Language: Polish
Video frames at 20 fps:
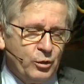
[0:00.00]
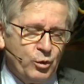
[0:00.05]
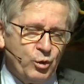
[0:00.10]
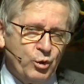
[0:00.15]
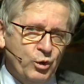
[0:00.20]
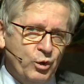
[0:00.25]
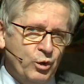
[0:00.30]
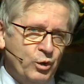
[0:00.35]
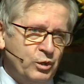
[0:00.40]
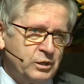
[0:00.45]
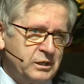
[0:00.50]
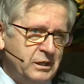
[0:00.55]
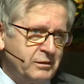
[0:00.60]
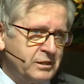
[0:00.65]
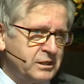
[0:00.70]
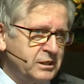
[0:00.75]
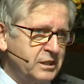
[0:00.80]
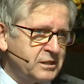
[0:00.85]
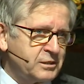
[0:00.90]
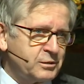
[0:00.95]
O,
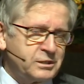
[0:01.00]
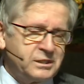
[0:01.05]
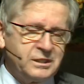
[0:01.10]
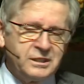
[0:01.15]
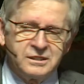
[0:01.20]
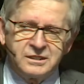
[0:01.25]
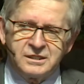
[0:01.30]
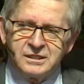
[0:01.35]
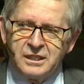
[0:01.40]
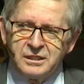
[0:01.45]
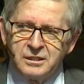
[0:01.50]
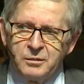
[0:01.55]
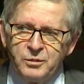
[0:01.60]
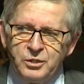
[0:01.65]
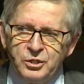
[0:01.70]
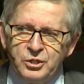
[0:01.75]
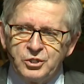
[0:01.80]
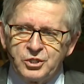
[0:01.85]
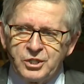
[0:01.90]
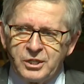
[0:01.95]
nawet Jezus nie jest w stanie
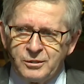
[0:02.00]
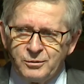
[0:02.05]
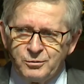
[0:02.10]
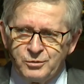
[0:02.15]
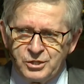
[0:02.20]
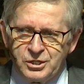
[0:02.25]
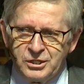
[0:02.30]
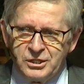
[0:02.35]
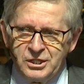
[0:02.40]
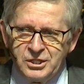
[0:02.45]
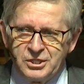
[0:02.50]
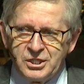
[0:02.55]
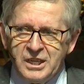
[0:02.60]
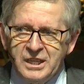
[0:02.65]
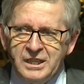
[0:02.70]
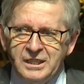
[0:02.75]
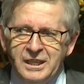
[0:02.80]
mi niczego uczynić.